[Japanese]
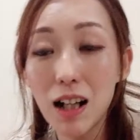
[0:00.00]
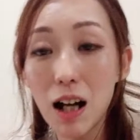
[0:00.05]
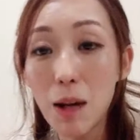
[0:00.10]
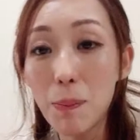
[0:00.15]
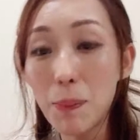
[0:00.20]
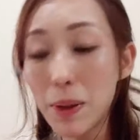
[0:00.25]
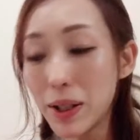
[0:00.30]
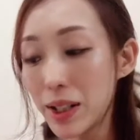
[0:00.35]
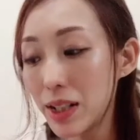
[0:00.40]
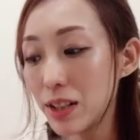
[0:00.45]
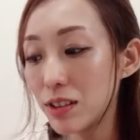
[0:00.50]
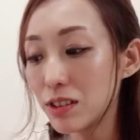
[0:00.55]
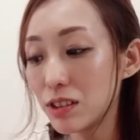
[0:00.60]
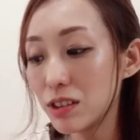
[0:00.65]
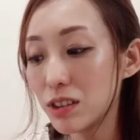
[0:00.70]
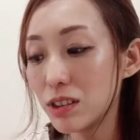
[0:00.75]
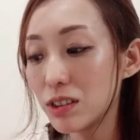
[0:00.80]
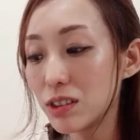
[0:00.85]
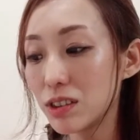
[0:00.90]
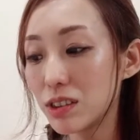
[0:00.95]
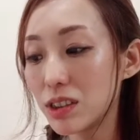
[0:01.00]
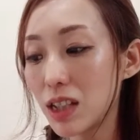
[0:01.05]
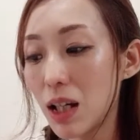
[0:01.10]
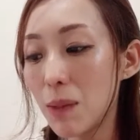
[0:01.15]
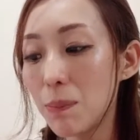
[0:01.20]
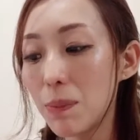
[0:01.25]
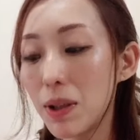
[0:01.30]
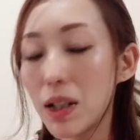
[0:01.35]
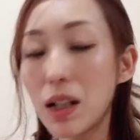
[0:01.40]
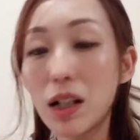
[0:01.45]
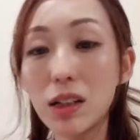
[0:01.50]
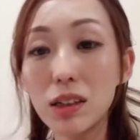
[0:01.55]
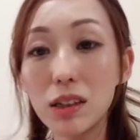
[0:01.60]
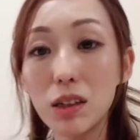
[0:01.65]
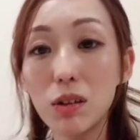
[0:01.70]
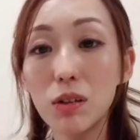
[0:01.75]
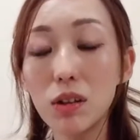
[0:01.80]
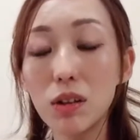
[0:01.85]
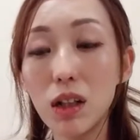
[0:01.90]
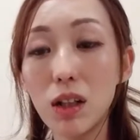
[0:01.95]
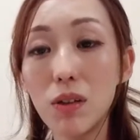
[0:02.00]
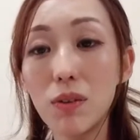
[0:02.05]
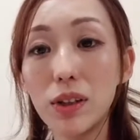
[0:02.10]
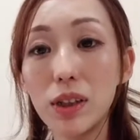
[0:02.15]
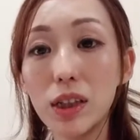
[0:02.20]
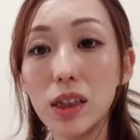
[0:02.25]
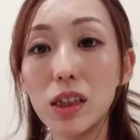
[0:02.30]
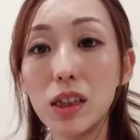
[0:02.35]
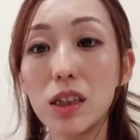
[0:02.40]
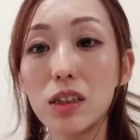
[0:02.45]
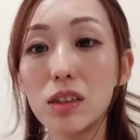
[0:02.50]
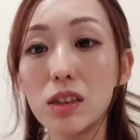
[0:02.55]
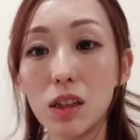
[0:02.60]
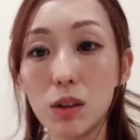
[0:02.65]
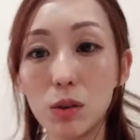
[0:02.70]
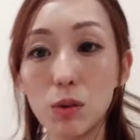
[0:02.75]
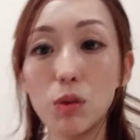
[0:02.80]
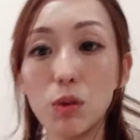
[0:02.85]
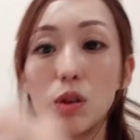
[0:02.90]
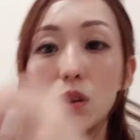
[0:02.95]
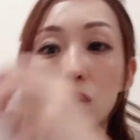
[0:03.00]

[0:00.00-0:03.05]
パレルってあんま買った買わないんですけど